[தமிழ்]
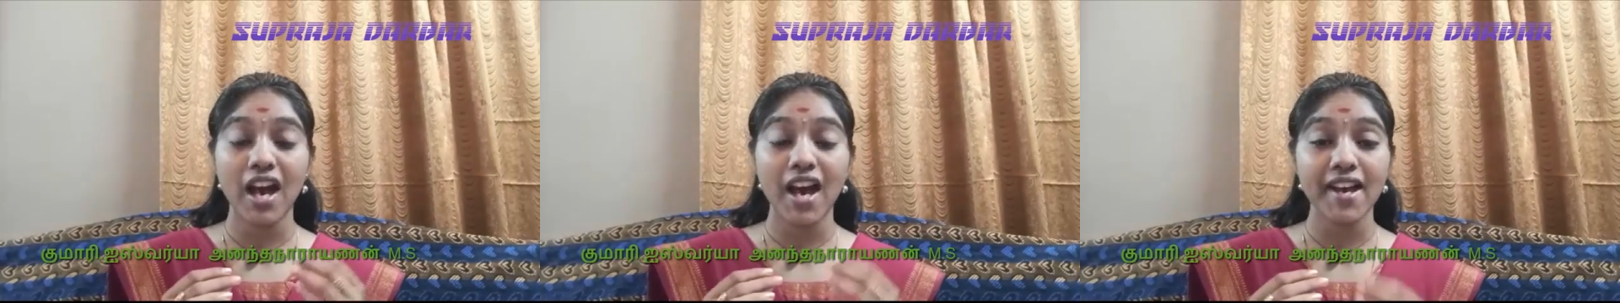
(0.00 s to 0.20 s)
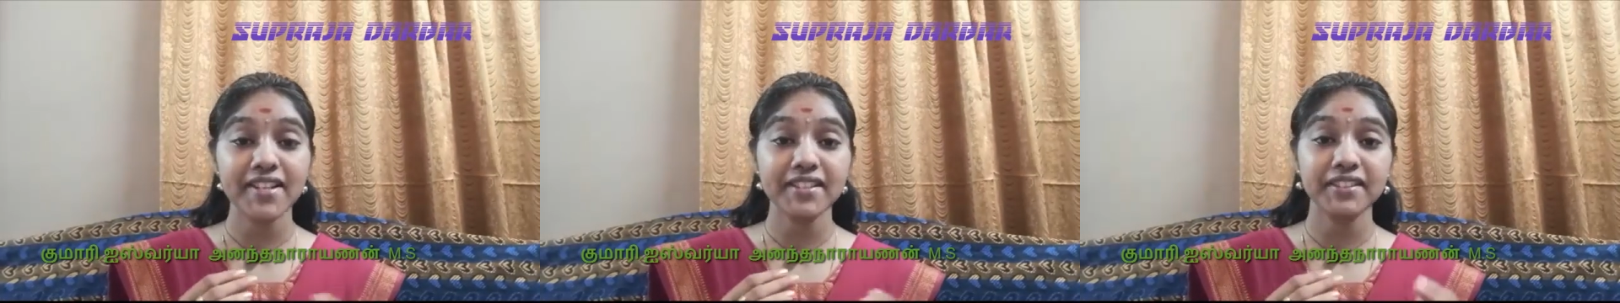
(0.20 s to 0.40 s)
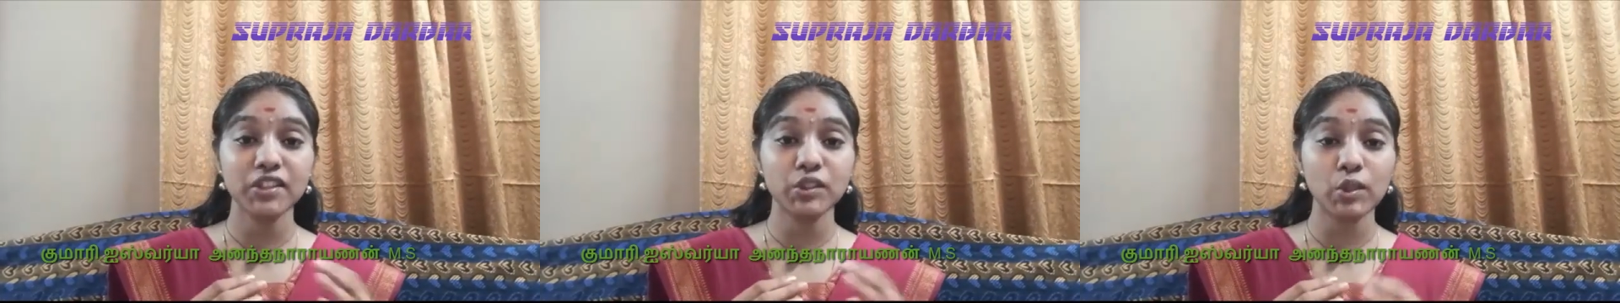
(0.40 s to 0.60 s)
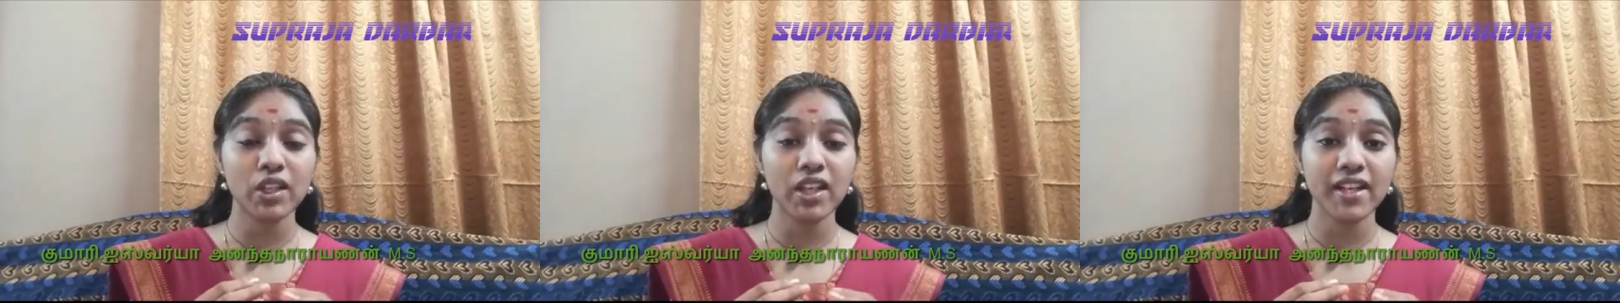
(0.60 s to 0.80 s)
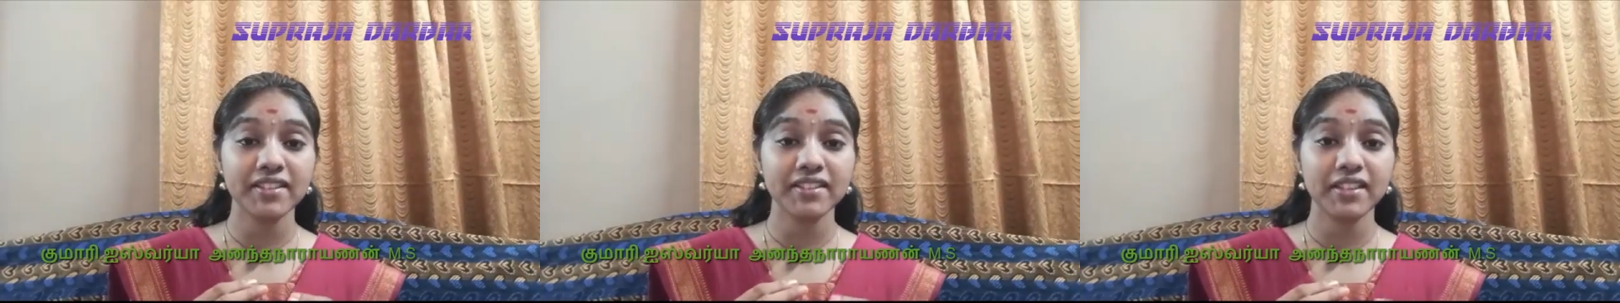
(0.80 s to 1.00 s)
ஆயிரத்தி
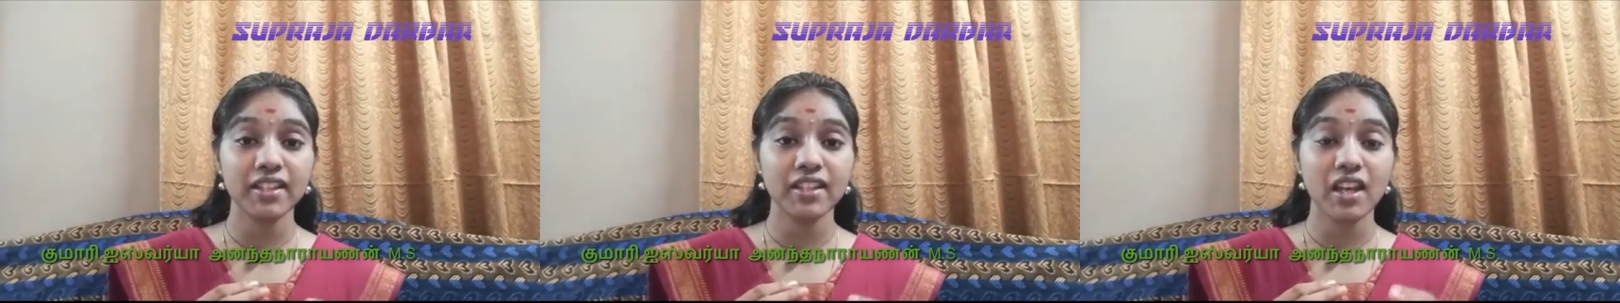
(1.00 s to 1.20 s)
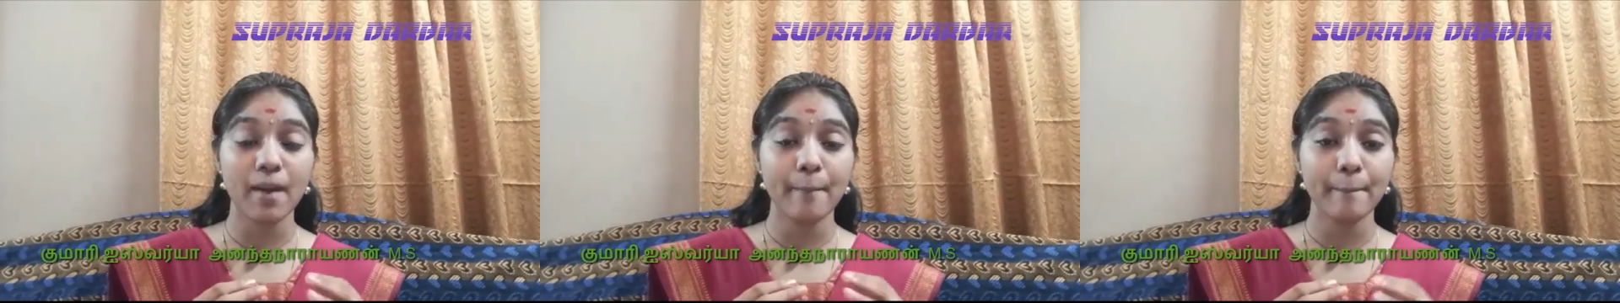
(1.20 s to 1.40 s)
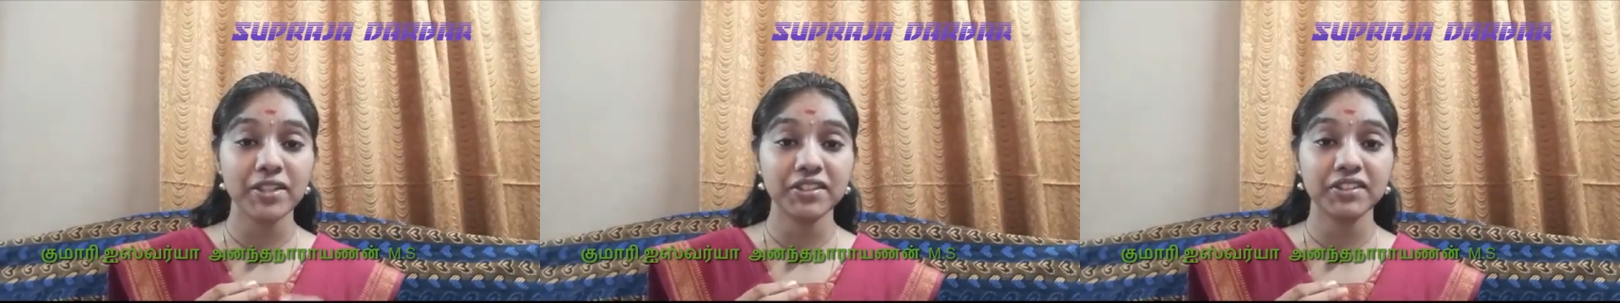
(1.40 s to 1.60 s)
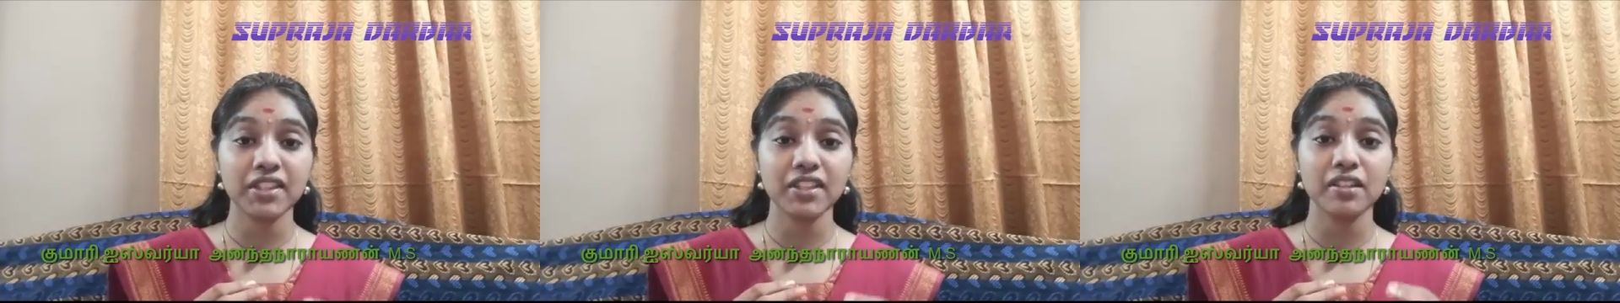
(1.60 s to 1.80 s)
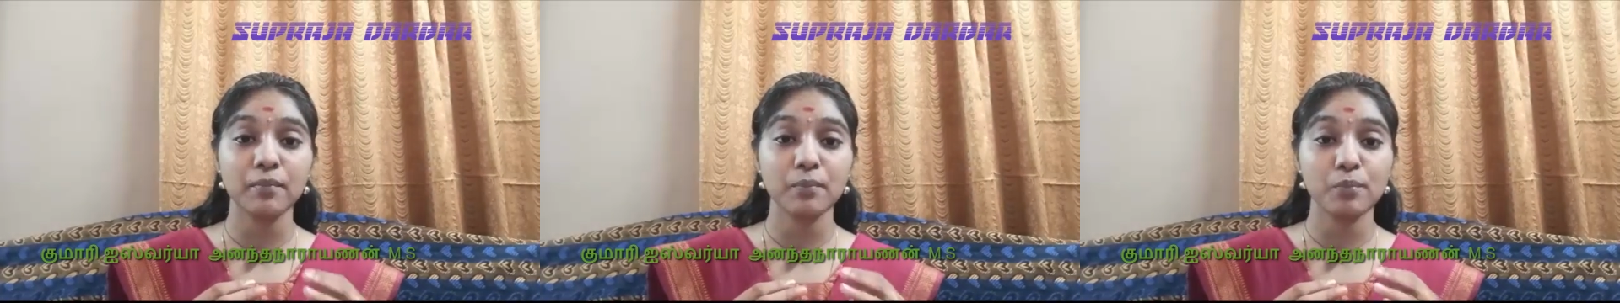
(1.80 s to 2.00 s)
தொள்ளாயிரத்தி
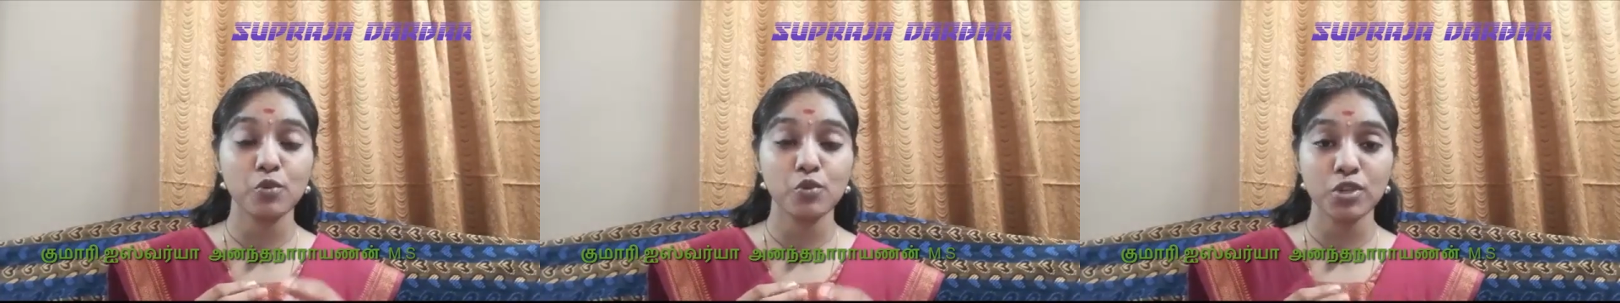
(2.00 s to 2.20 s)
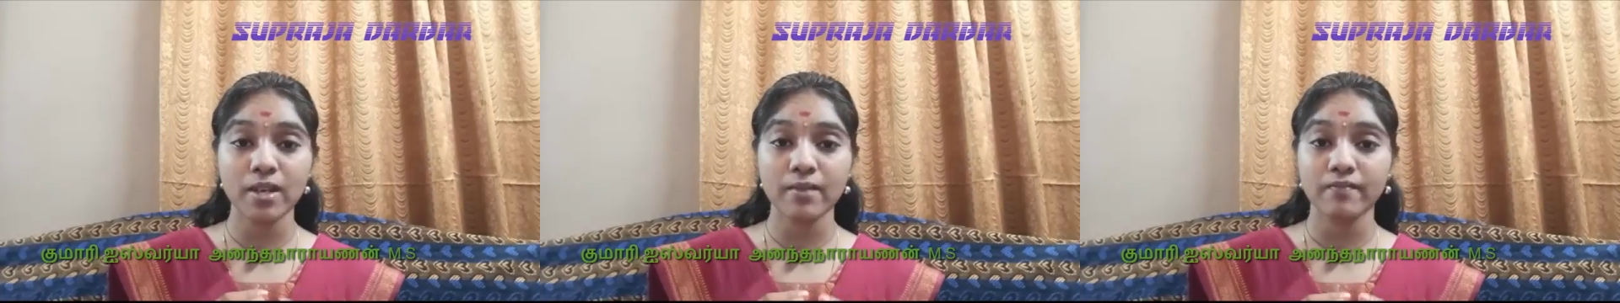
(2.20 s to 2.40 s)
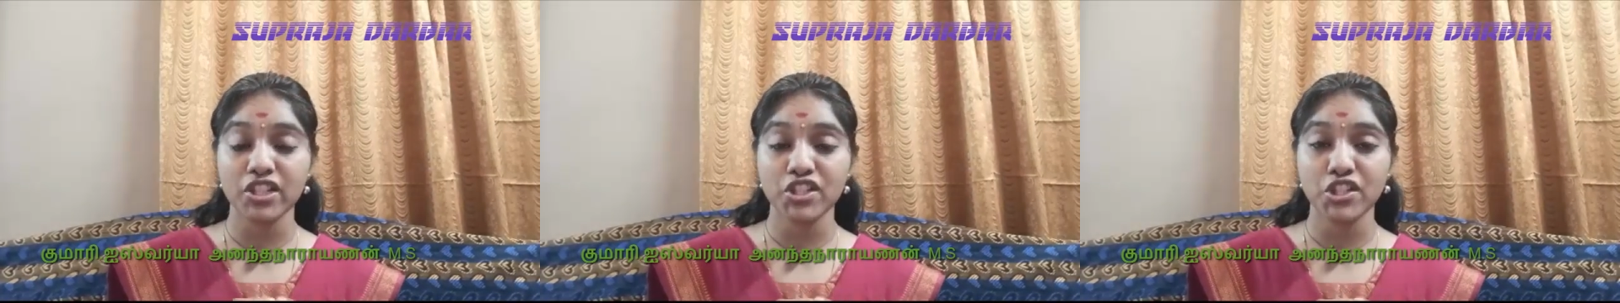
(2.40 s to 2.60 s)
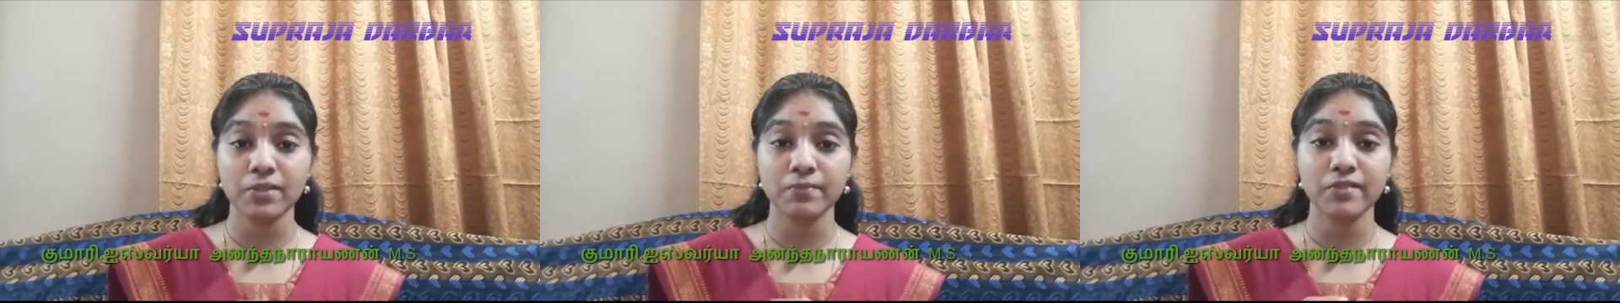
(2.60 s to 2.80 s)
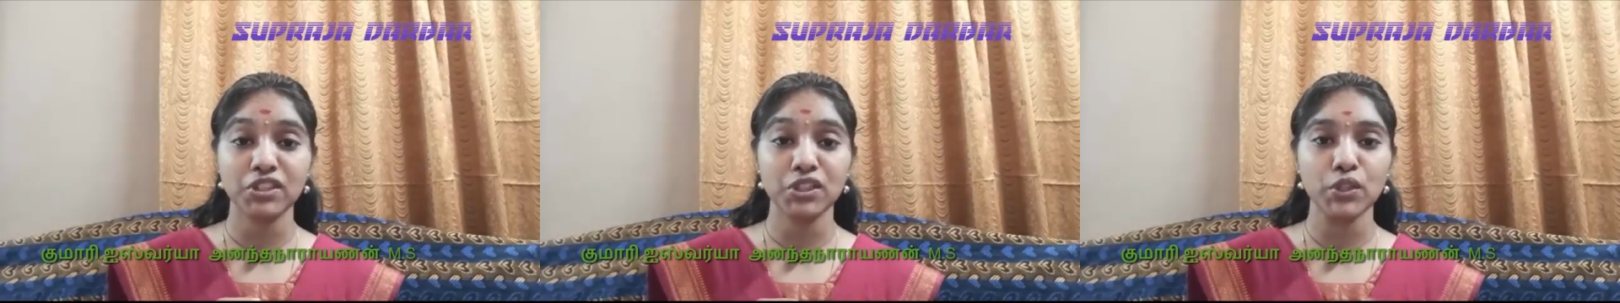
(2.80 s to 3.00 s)
ஐம்பத்தி மூணாம்
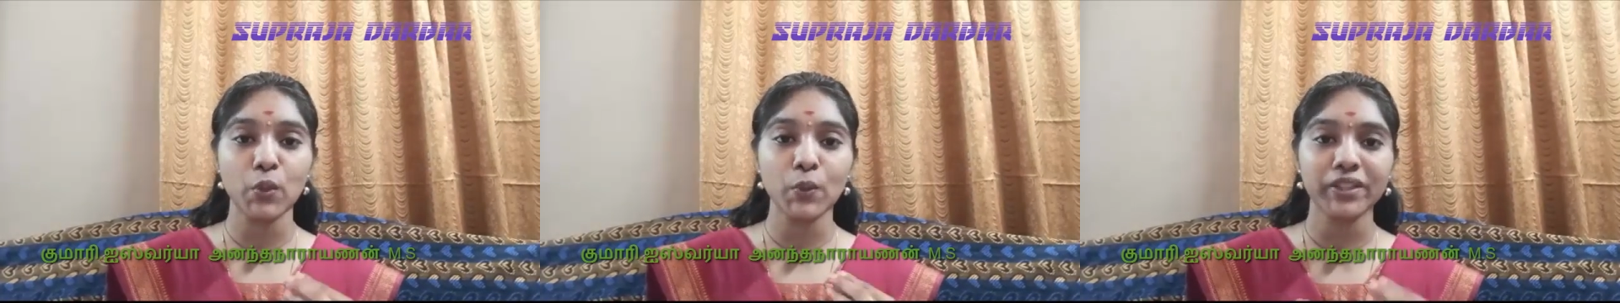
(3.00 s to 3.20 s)
வருஷம் வந்து